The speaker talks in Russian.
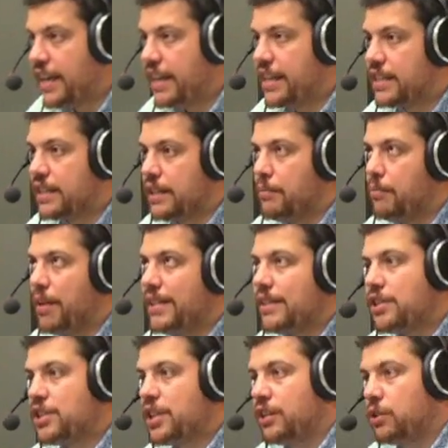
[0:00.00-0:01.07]
И это
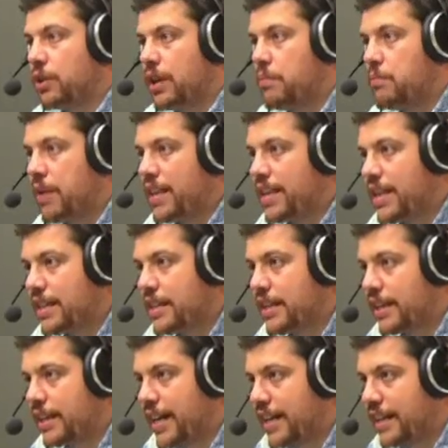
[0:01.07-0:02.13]
месседж, который
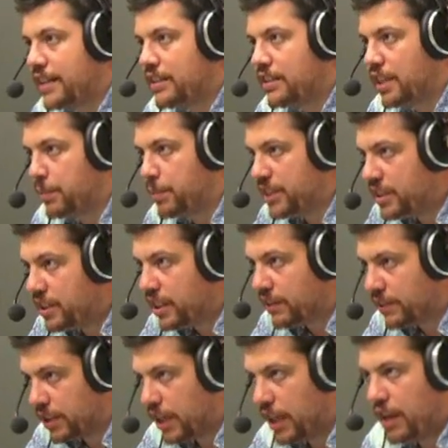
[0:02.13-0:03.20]
понятно, как
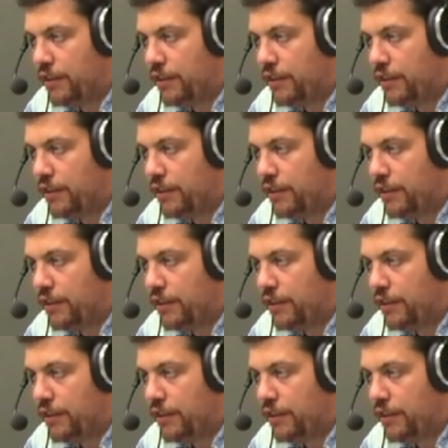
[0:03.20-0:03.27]
интерпретировать.